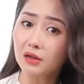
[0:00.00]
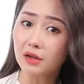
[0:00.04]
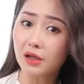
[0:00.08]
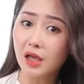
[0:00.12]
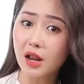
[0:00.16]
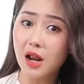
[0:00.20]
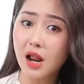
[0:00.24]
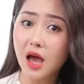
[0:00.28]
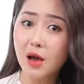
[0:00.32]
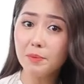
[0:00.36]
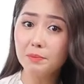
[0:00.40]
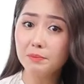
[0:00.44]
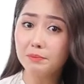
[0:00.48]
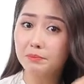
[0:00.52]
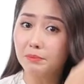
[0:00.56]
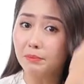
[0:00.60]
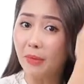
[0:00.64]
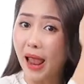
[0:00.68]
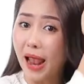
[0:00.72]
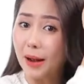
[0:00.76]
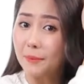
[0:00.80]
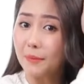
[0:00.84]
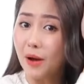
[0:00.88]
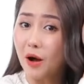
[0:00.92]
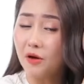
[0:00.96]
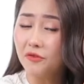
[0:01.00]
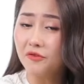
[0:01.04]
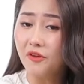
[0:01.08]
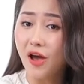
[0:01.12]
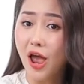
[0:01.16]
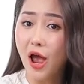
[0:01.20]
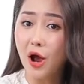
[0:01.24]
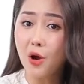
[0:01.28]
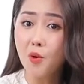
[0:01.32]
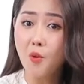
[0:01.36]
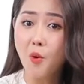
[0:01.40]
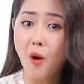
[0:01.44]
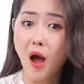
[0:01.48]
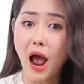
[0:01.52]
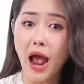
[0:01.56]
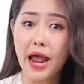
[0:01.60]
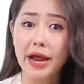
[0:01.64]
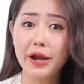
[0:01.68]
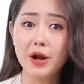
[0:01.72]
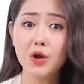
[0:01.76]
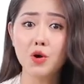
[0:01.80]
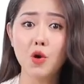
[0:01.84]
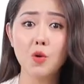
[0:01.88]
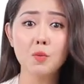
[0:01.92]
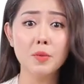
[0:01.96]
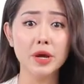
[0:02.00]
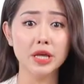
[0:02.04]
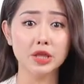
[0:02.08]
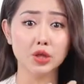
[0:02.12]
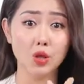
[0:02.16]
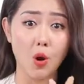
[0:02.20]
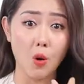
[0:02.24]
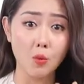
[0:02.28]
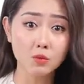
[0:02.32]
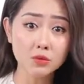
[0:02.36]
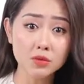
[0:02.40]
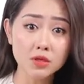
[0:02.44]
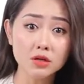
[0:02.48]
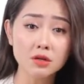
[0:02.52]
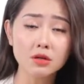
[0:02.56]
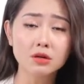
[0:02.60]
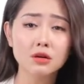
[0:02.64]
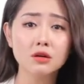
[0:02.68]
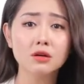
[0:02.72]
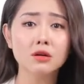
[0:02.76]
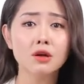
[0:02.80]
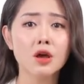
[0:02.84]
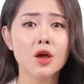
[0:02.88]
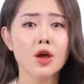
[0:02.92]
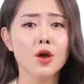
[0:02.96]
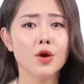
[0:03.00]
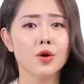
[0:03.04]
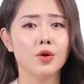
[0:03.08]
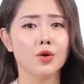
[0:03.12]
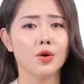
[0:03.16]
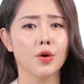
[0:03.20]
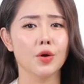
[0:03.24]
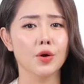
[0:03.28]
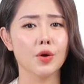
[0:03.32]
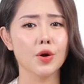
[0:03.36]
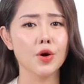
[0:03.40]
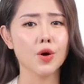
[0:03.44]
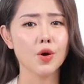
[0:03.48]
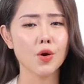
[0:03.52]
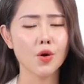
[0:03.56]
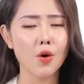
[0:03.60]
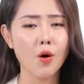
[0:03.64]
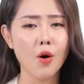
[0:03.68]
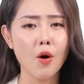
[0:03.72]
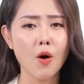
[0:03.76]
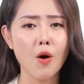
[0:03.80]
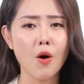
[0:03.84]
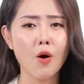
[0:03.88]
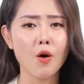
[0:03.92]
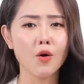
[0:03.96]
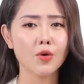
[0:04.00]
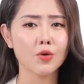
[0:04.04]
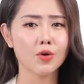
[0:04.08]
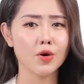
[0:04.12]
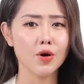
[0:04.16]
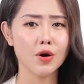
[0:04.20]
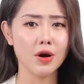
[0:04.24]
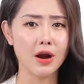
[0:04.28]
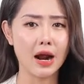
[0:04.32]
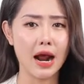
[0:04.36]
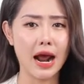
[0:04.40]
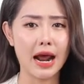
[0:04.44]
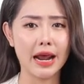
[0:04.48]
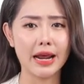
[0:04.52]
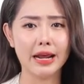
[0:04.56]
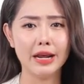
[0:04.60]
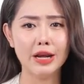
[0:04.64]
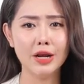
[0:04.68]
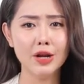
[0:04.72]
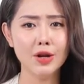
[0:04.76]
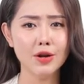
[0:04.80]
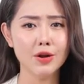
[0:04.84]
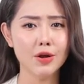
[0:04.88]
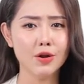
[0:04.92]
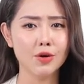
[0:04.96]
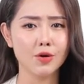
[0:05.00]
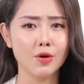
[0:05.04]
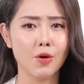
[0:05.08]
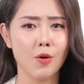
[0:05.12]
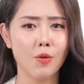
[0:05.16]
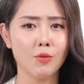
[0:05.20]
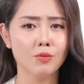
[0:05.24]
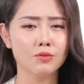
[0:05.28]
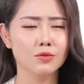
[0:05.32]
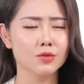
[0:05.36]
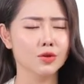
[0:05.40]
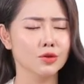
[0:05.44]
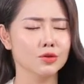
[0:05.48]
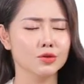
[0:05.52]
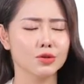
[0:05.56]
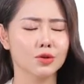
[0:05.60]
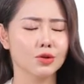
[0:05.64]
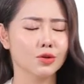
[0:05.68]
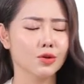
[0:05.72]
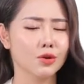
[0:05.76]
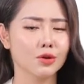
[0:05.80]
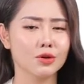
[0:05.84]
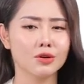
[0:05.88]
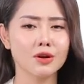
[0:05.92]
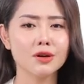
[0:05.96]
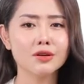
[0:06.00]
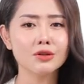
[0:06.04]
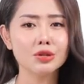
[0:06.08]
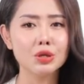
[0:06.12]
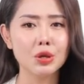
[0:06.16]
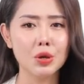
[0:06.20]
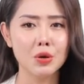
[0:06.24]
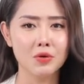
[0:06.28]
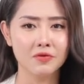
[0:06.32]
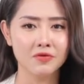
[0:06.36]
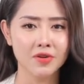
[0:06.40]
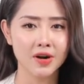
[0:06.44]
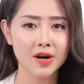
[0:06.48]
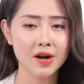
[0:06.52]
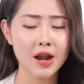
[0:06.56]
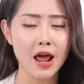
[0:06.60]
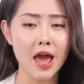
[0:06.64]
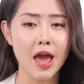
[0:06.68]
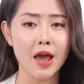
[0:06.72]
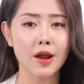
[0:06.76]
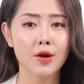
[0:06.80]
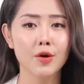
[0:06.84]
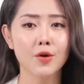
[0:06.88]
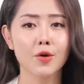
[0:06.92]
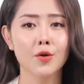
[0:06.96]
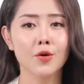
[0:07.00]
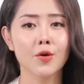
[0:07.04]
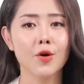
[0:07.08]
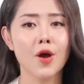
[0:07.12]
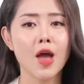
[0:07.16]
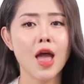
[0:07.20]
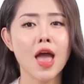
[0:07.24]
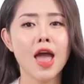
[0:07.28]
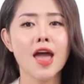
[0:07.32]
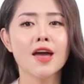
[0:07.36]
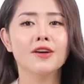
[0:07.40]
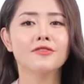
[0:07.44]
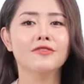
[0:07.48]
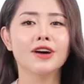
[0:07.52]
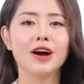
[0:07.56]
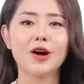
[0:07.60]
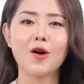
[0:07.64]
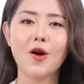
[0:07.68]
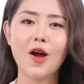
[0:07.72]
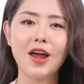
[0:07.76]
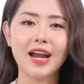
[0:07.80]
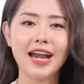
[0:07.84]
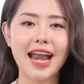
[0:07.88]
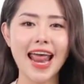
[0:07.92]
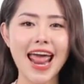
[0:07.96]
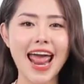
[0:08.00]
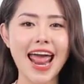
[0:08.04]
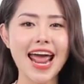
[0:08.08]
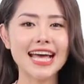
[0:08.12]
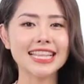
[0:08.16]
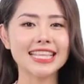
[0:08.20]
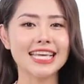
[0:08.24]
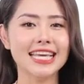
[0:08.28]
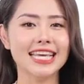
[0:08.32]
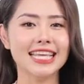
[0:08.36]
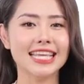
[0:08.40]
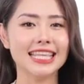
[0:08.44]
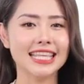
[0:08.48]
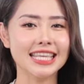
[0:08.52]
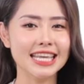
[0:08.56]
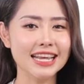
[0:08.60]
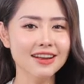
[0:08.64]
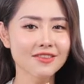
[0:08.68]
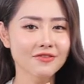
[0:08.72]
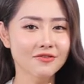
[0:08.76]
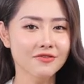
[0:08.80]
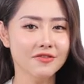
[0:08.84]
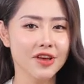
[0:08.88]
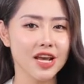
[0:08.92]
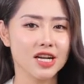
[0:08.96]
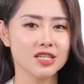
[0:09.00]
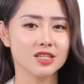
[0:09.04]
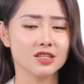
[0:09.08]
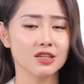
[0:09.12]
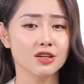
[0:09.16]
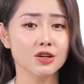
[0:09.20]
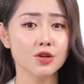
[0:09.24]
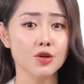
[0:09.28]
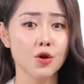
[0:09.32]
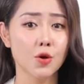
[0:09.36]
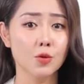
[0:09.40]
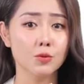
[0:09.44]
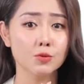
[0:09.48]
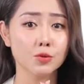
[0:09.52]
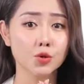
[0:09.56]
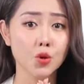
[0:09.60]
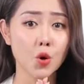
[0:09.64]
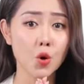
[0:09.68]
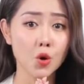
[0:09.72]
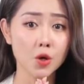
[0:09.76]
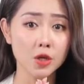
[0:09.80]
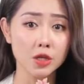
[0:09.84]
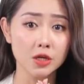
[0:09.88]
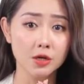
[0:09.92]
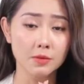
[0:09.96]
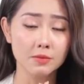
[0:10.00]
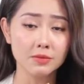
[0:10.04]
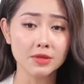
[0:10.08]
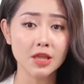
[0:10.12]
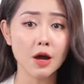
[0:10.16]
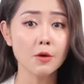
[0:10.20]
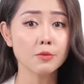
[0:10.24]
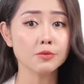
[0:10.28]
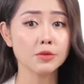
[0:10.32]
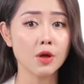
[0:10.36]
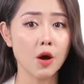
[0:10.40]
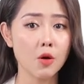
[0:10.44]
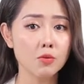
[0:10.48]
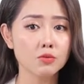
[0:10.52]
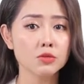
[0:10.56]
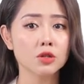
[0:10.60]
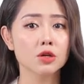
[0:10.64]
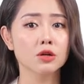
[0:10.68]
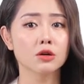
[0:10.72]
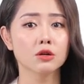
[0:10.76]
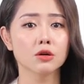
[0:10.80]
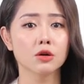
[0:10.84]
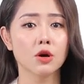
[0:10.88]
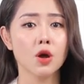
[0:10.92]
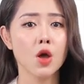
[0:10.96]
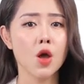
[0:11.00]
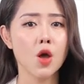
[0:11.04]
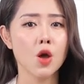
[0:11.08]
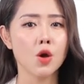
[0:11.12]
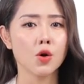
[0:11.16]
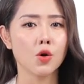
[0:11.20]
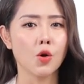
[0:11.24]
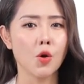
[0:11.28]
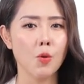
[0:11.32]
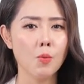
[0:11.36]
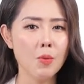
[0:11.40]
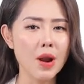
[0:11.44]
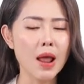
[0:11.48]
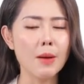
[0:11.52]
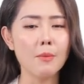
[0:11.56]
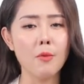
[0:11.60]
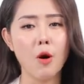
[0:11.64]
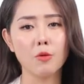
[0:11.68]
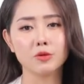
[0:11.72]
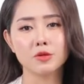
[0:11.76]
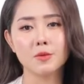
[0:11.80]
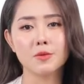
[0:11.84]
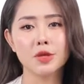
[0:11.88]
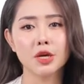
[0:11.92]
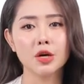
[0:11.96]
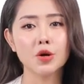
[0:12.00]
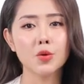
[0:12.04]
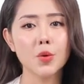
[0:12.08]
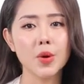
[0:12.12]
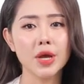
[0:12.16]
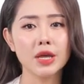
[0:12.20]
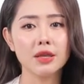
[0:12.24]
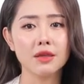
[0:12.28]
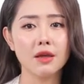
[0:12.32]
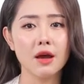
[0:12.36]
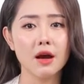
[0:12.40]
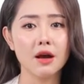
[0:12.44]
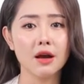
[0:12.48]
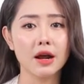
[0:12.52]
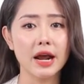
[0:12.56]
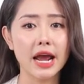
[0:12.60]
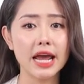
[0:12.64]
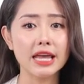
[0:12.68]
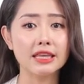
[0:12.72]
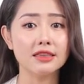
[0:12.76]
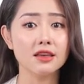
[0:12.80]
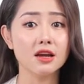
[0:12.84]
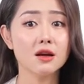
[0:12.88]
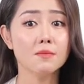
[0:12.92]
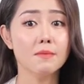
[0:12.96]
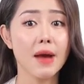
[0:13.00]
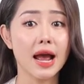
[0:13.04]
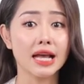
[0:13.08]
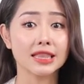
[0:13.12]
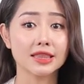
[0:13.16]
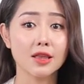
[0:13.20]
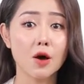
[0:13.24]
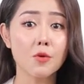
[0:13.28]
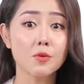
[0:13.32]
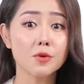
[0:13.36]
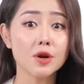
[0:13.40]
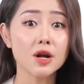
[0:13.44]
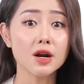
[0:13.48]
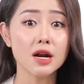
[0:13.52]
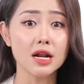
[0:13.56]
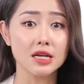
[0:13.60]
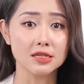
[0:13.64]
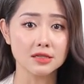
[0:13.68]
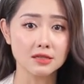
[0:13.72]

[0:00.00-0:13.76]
cái lớp màng bảo vệ ở ngoài nó cũng bị tổn thương rồi nó khô nó gãy nó rụng ôi xưa thôi rất nhiều vấn đề luôn và ngoài ra thì chính việc sử dụng thuốc nhuộm tóc thông thường cũng là một trong những nguyên nhân gây chứng bạc tóc rất là